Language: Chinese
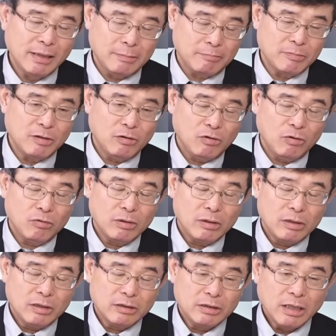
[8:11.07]
现
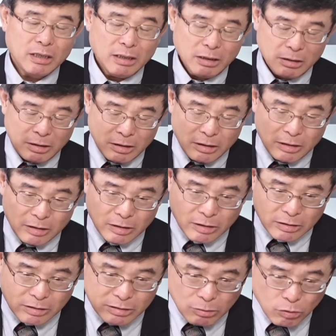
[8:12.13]
这个
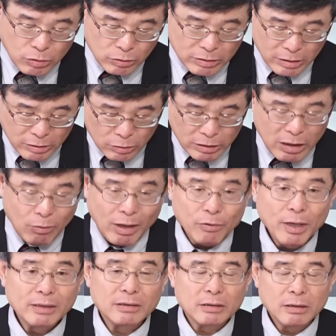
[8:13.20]
立法
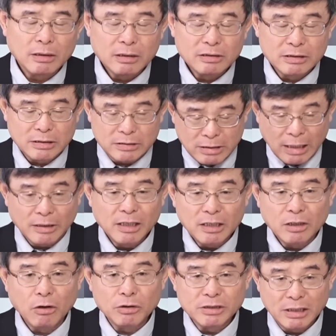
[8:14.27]
院成
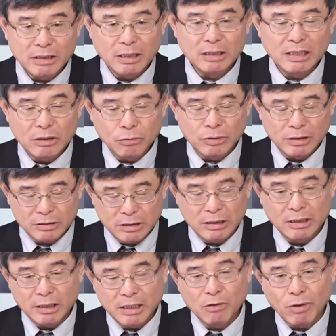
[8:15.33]
立以后，新的议
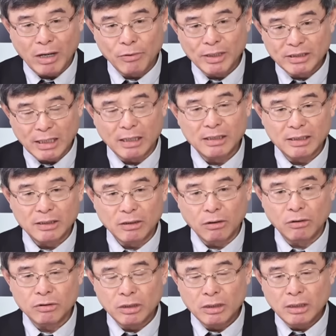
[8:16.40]
新的立法院成立以
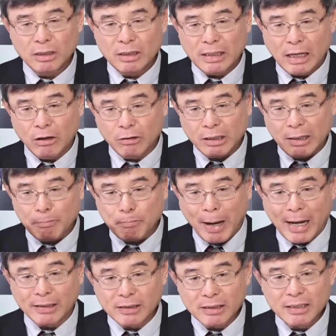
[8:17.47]
后，然后呢
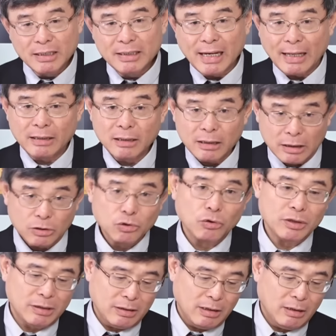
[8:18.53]
白的跟蓝的合
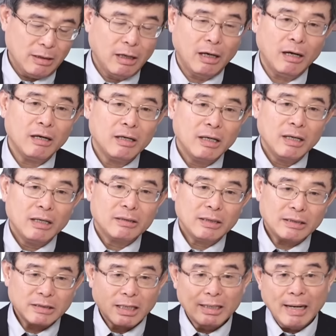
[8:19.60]
作了啊、哦，
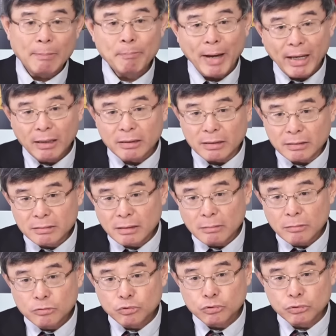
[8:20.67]
那这个蓝白合
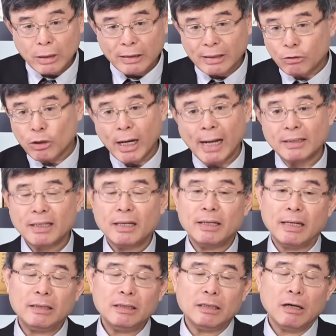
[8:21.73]
大家都看在
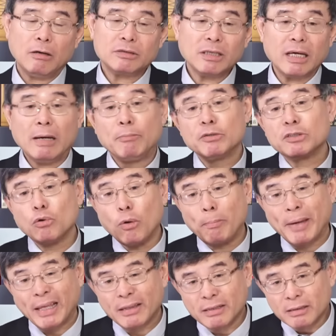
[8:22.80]
眼里哈、哦，这个也不是我
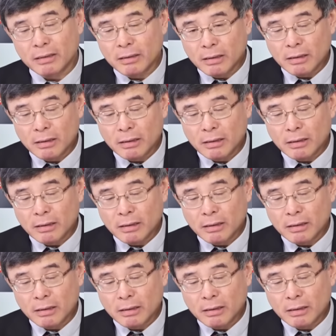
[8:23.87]
编的，